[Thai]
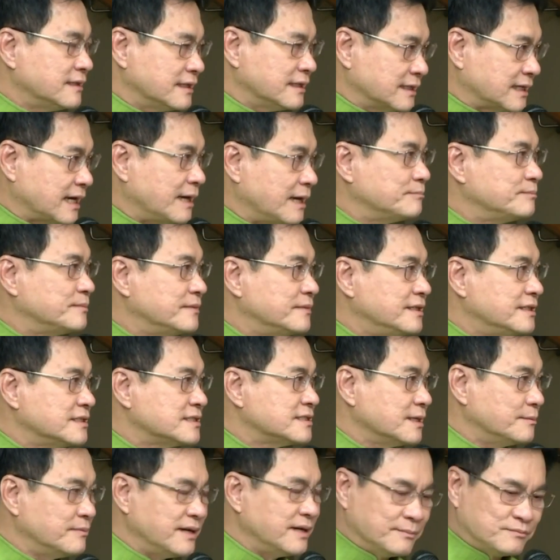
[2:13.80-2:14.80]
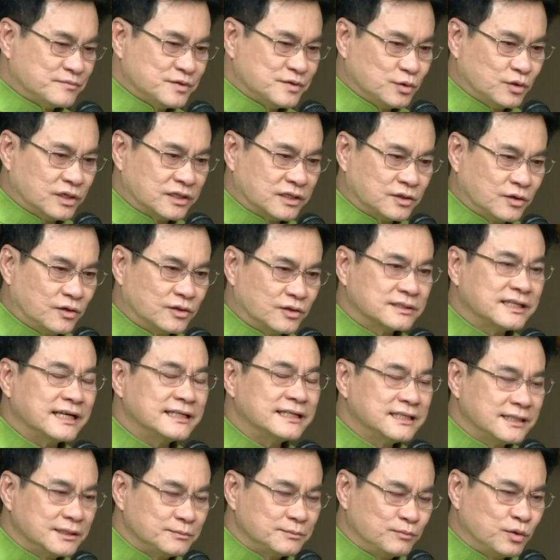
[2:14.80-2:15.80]
นะครับสำหรับส่วนของ
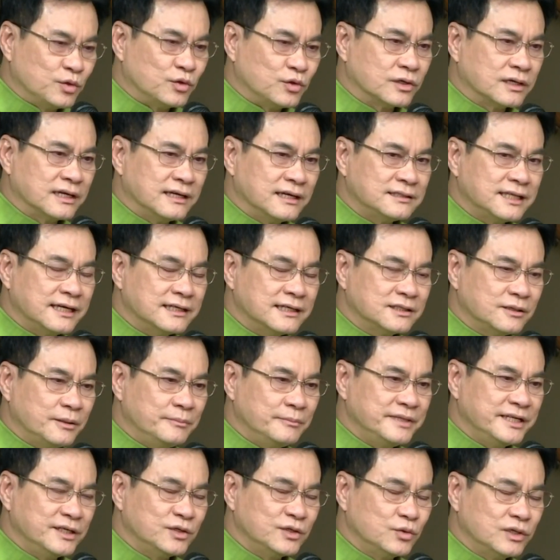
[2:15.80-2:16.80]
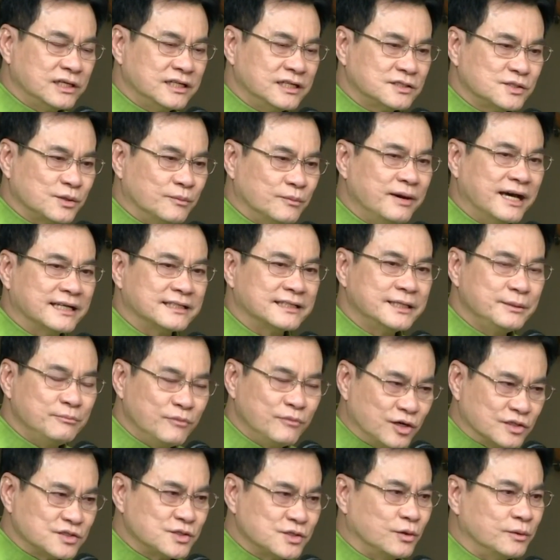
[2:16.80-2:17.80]
ท่านเทิดพงษ์และท่านก็มีคุณสมบัติที่
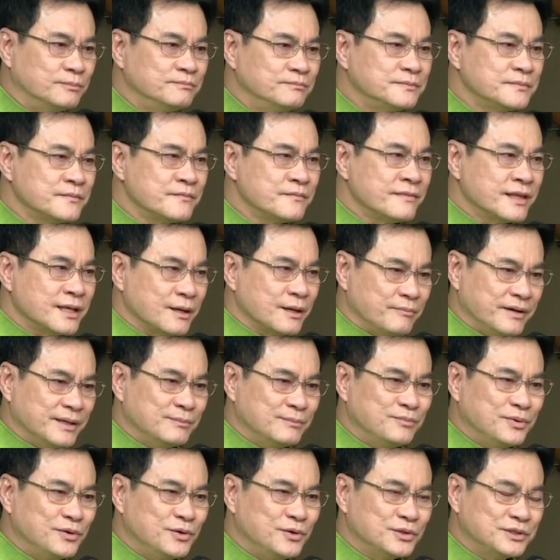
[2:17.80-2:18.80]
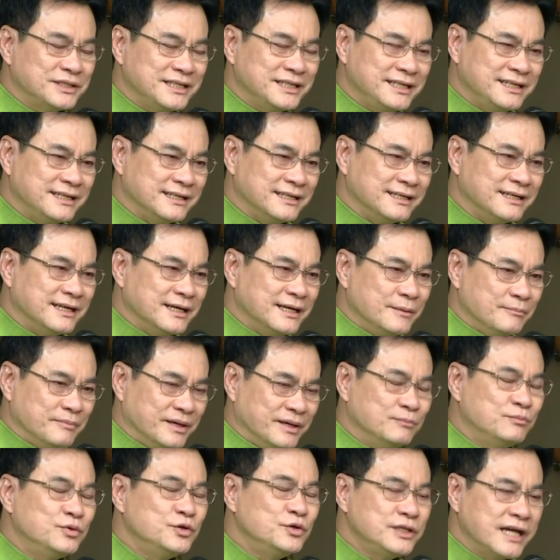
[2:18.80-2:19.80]
เหมาะสมเป็นผู้ที่
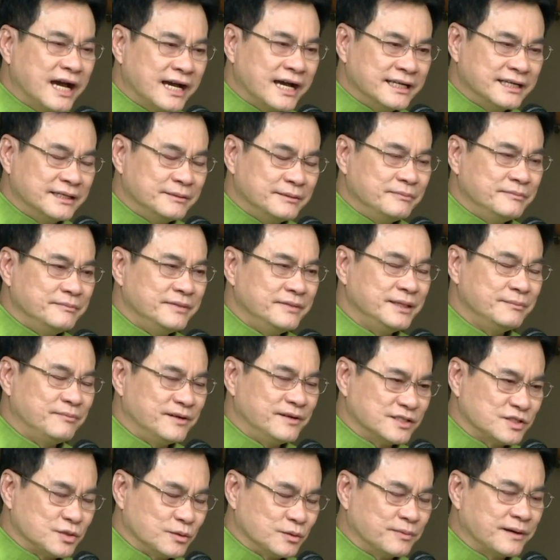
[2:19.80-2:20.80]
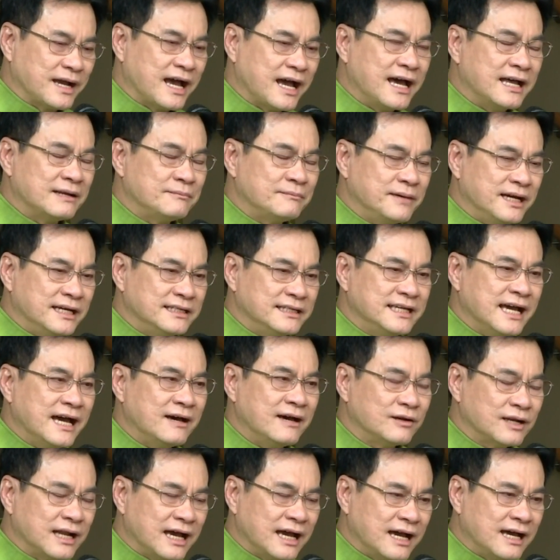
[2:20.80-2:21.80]
เป็นผู้ใหญ่มีประสบการณ์มายา
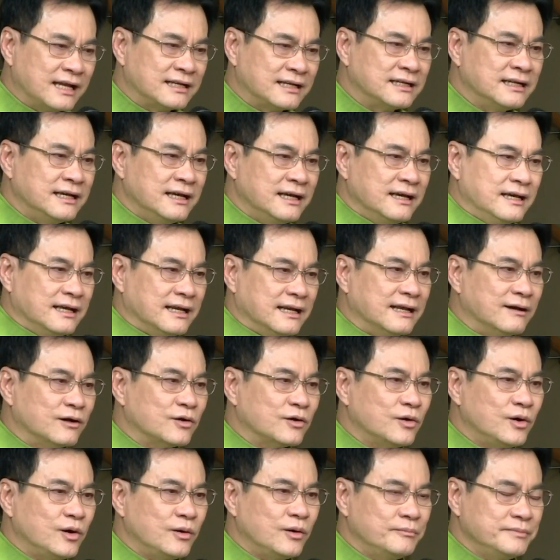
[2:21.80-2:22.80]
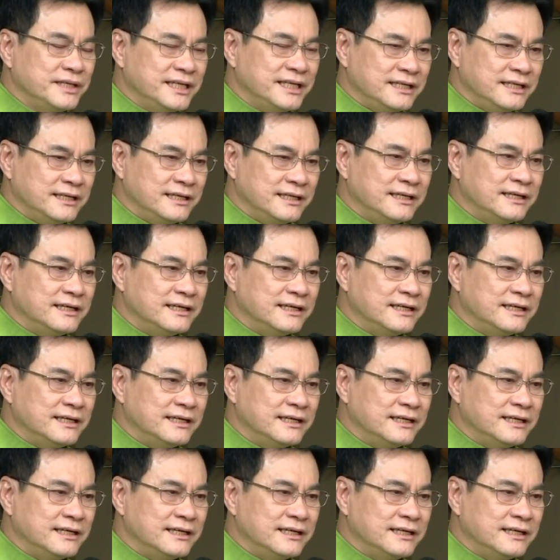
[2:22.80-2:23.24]
วนานแล้วก็มี